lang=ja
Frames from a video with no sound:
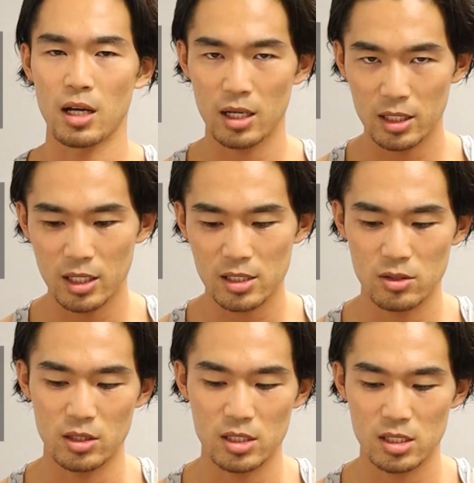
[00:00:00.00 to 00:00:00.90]
上がりや
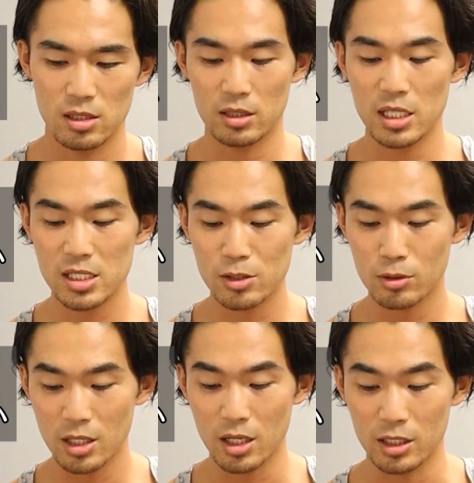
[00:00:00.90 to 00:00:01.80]
すいです。です
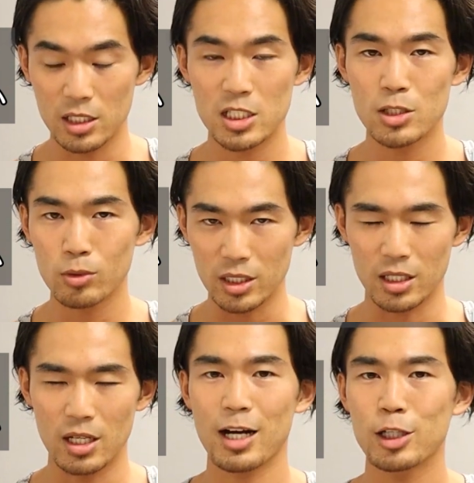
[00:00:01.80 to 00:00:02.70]
ので、一度
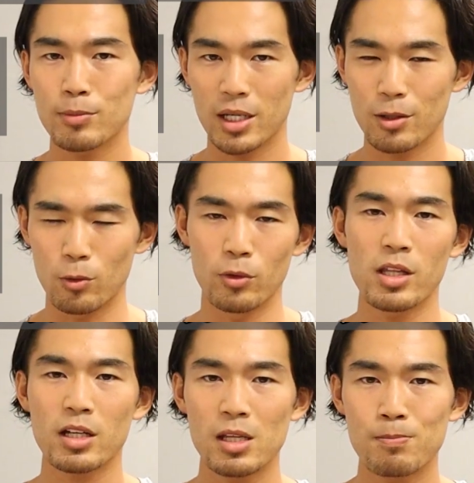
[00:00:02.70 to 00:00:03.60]
に白米をお
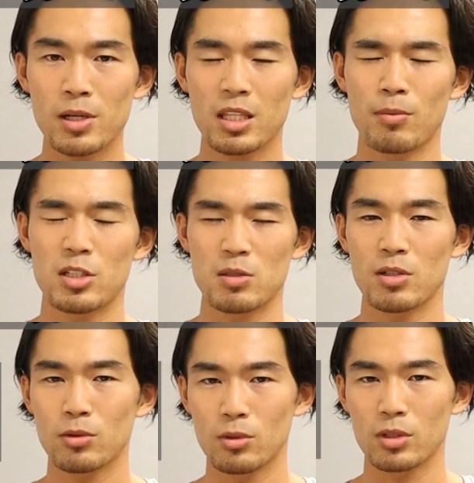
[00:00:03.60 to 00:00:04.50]
腹いっぱい食べてし
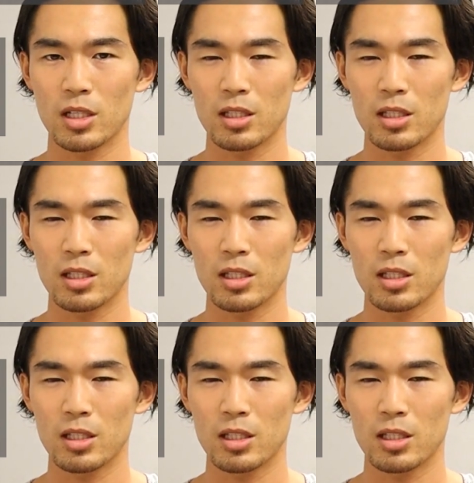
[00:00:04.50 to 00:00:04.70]
まうと、